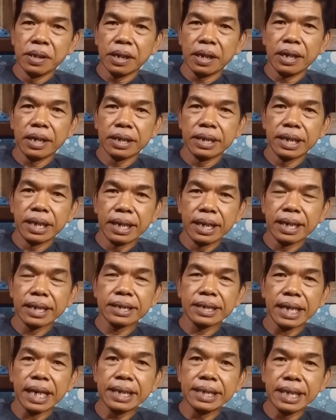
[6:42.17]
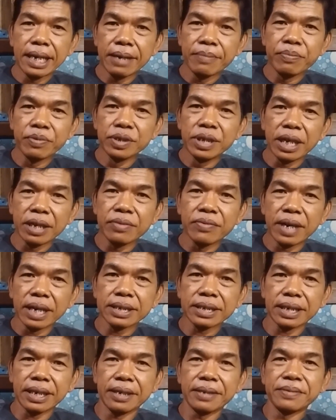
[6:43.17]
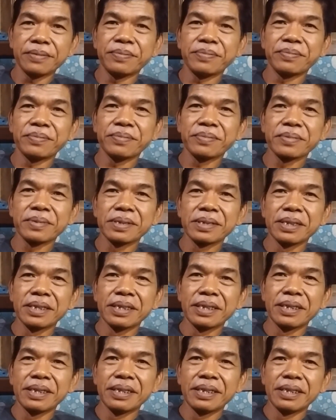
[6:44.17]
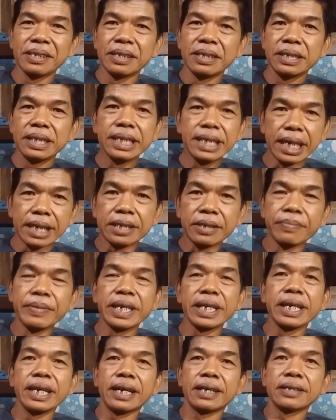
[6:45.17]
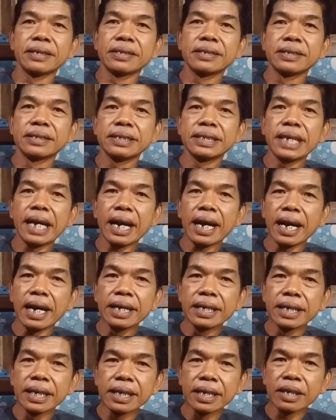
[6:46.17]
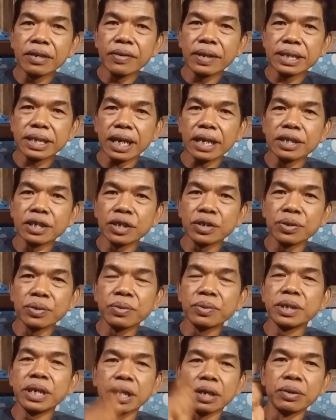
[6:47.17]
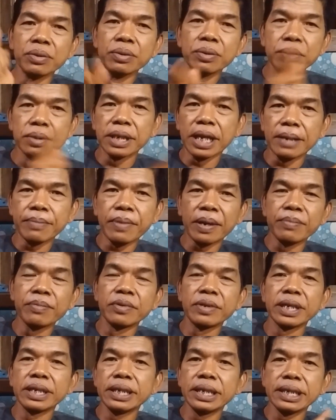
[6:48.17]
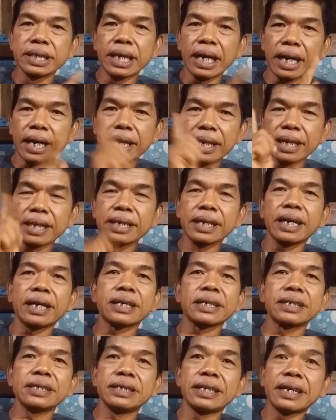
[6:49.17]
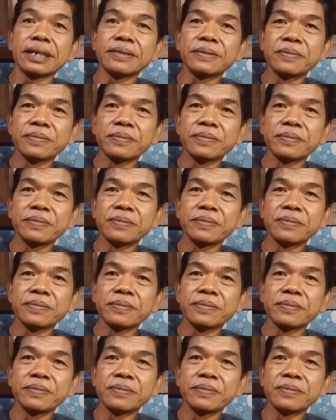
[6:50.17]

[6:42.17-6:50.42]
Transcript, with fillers: adalah saya punya kuasa. Tidak demikian. Yang ada kekuasaan sesungguhnya guru tanpa murid tidak akan ada artinya.